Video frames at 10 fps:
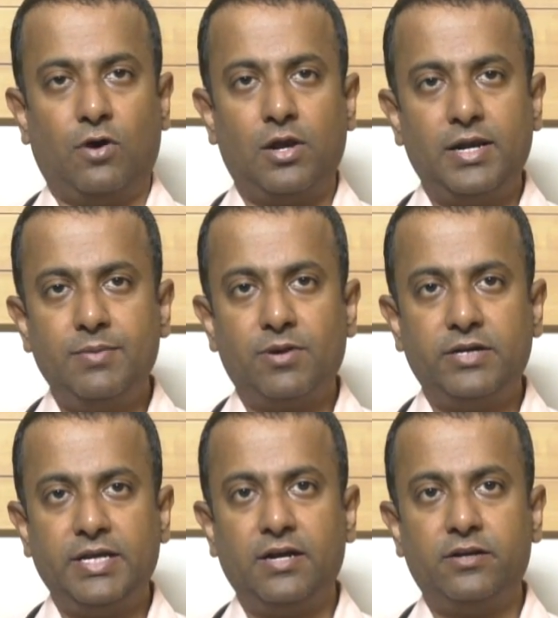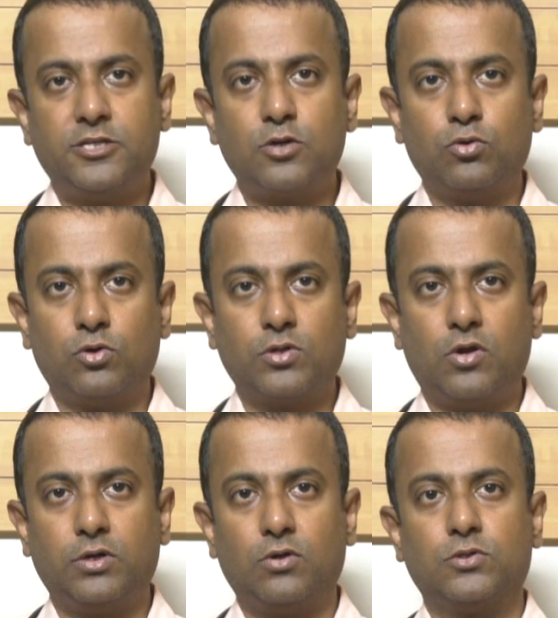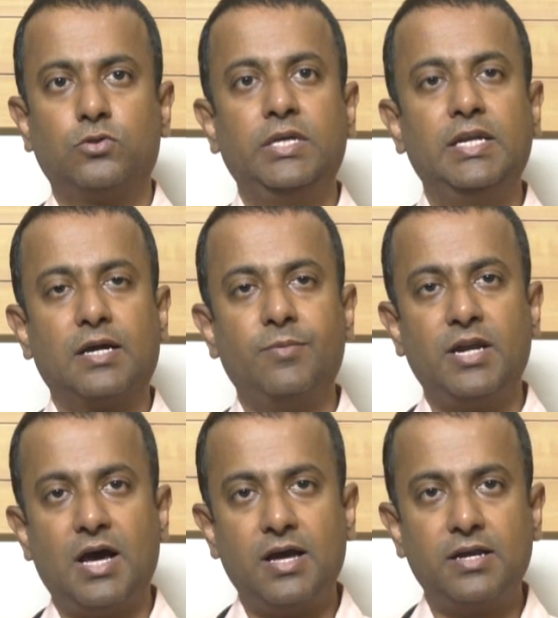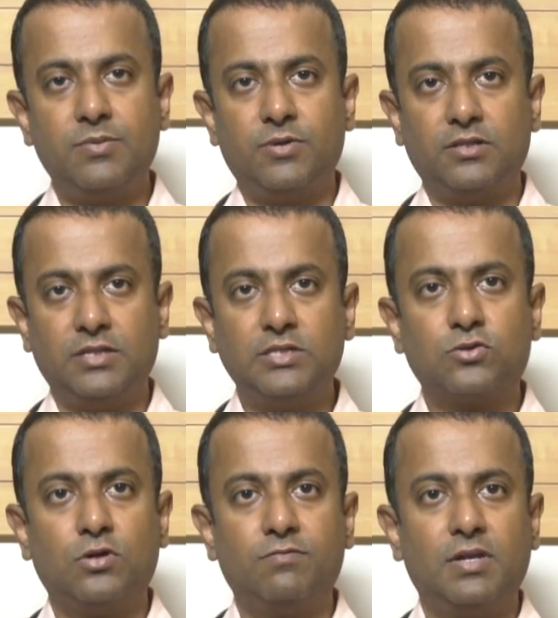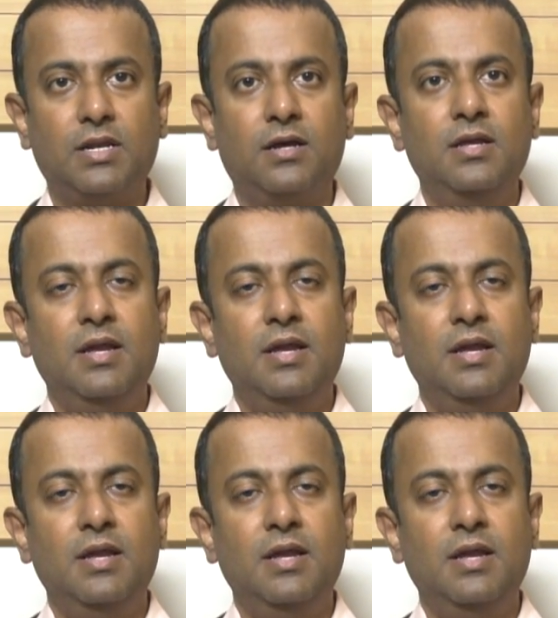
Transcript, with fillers: ఆల్రెడీ మనం డిహైడ్రేషన్ గురవుతూ ఉంటాం సో ఈ రకమైన ఆహారాన్ని మనం తీసుకోవడం వల్ల